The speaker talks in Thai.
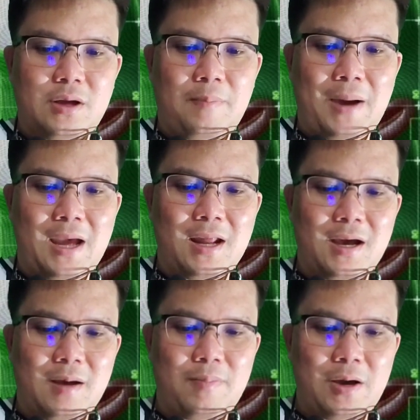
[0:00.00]
ต่อไปนะ
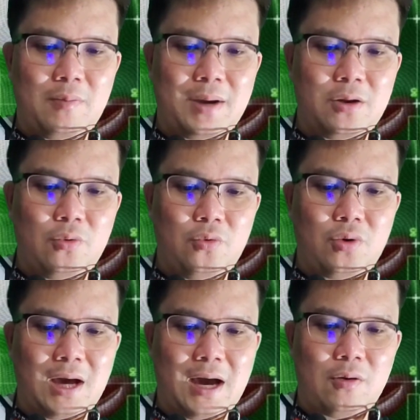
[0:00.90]
ครับเรามาดู
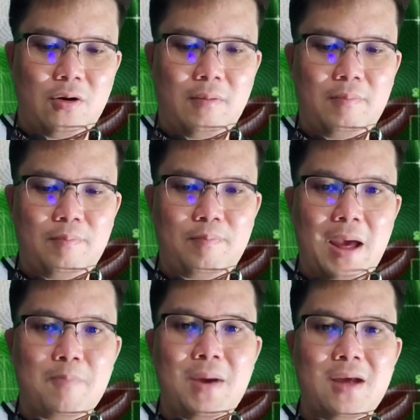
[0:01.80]
ข่าวของเป
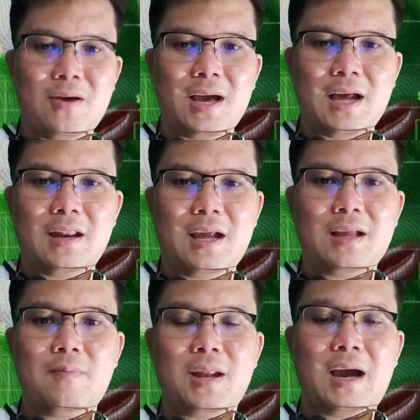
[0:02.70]
เป้ด้วยกัน น่า
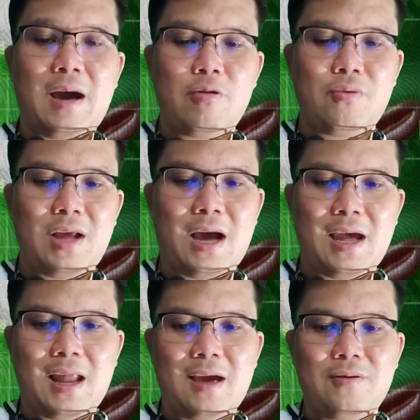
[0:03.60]
จะเป็นข่าวสุดท้า
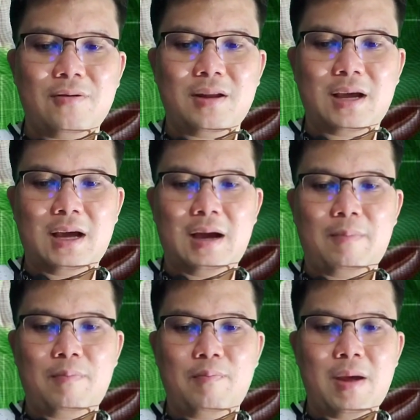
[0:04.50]
ยแล้วนะครับ
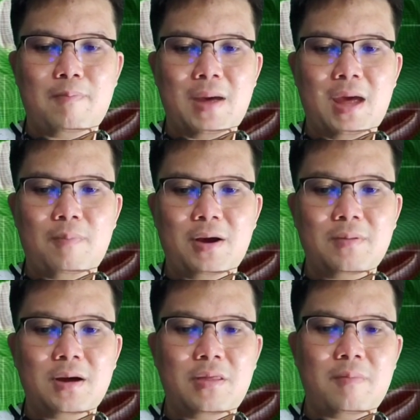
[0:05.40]
เปเป้เพิ่ม
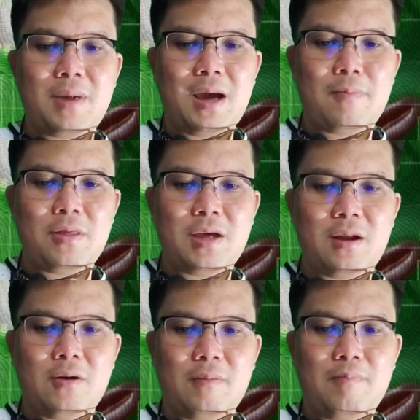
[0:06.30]
ขึ้น
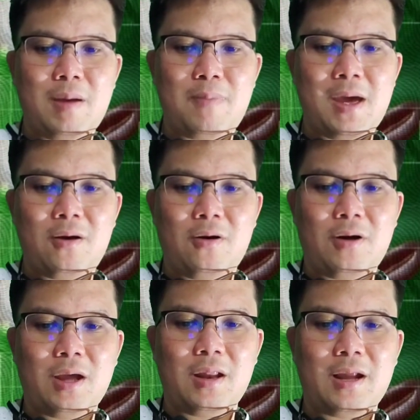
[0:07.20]
15%ของเปเป้คอ
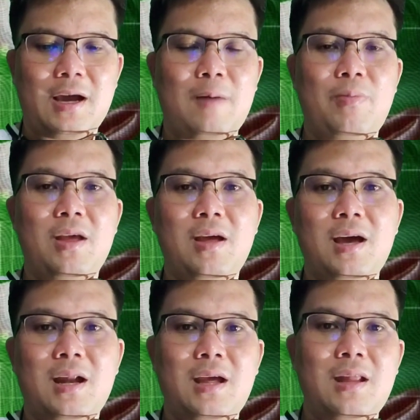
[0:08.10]
ยนะครับ
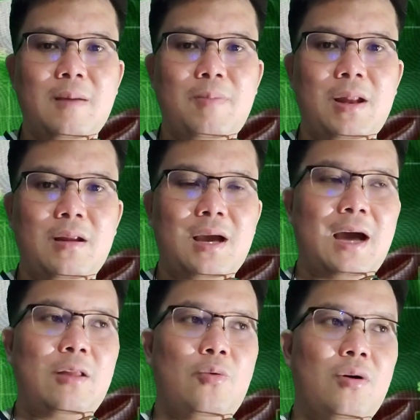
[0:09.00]
อันนี้จะเป็น
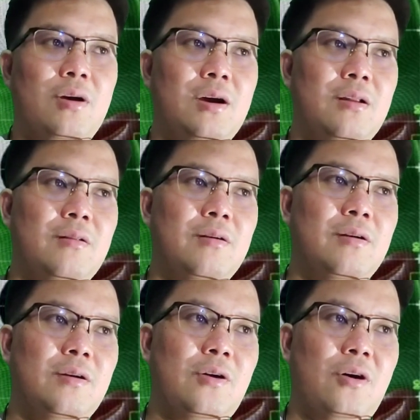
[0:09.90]
การทวงคืน
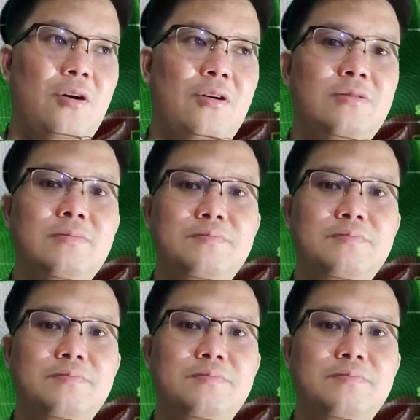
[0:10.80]
ของ